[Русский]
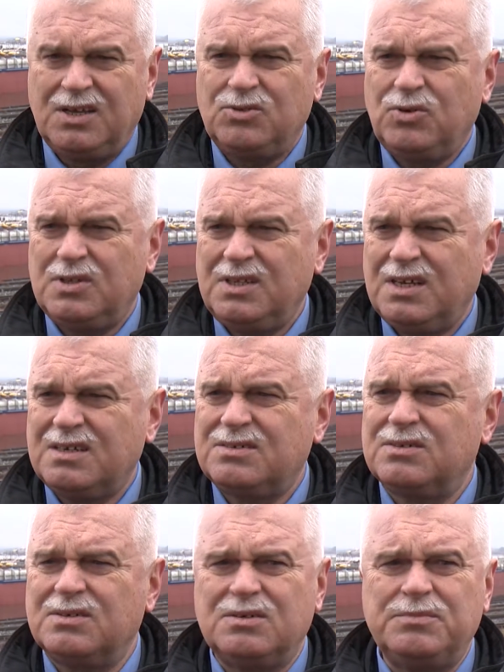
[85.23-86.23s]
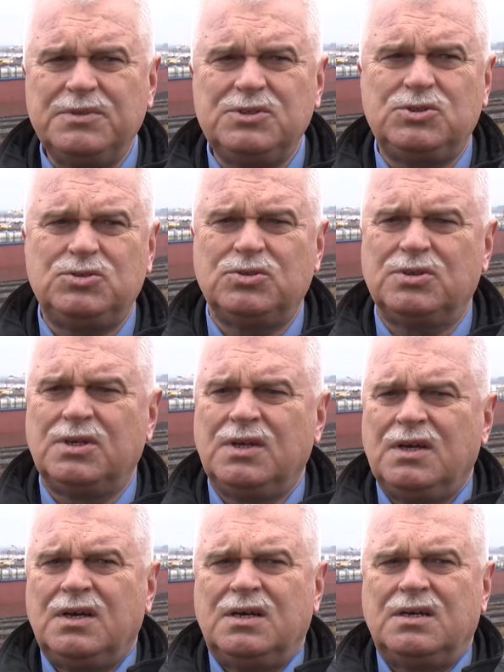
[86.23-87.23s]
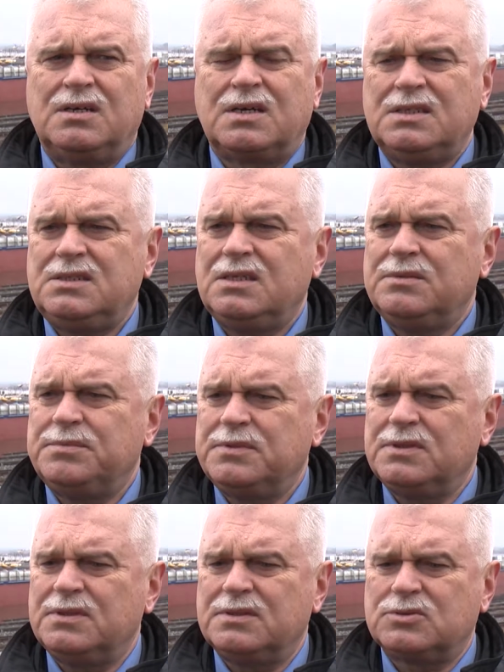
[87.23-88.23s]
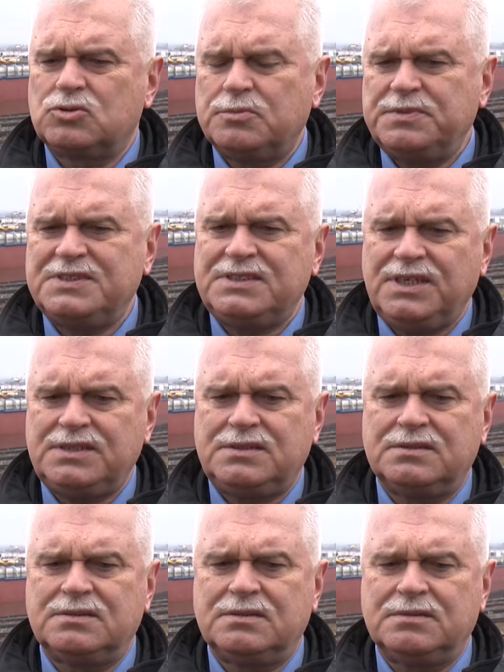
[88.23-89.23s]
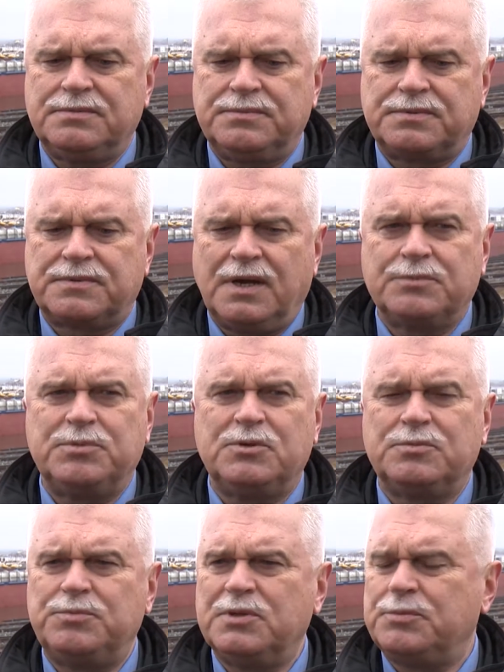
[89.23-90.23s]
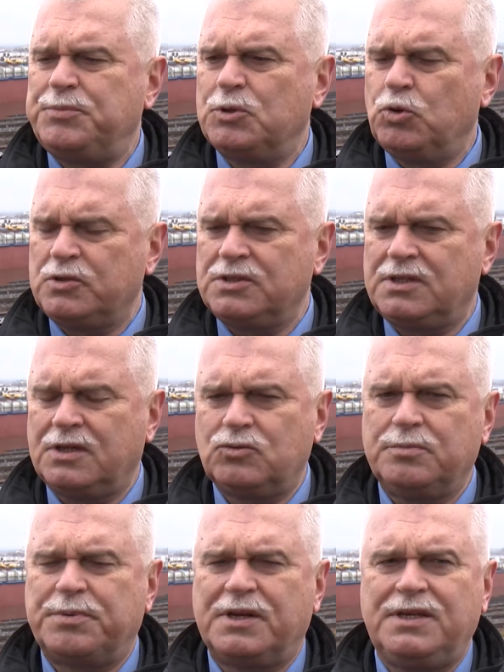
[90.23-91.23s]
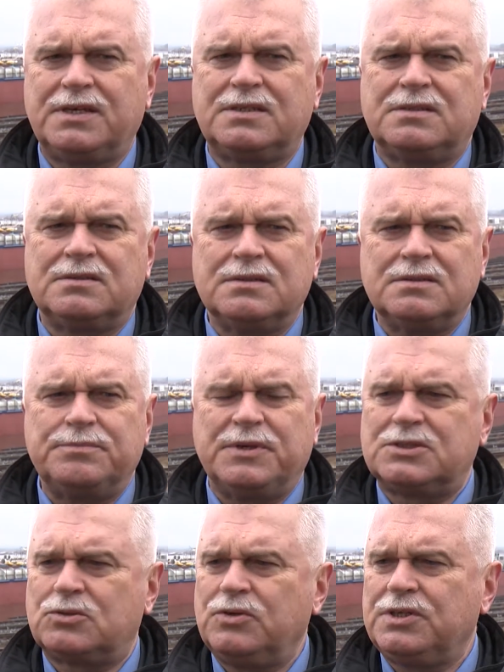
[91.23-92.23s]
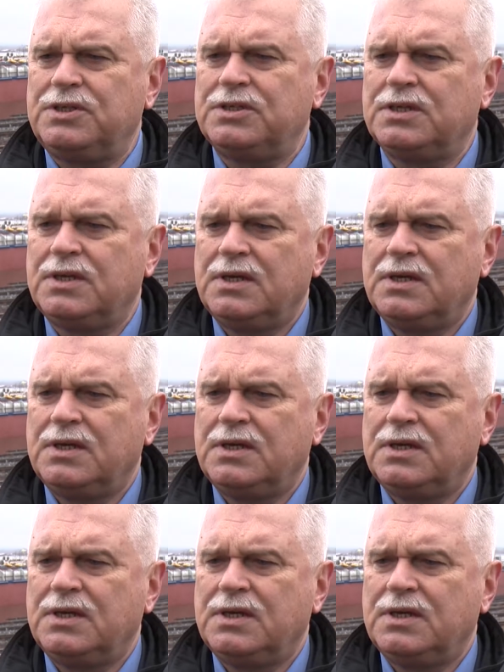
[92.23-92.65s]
Ну а так э, мы еще э, хотели бы, чтобы здесь э, как бы был пилотный такой проект э, постройки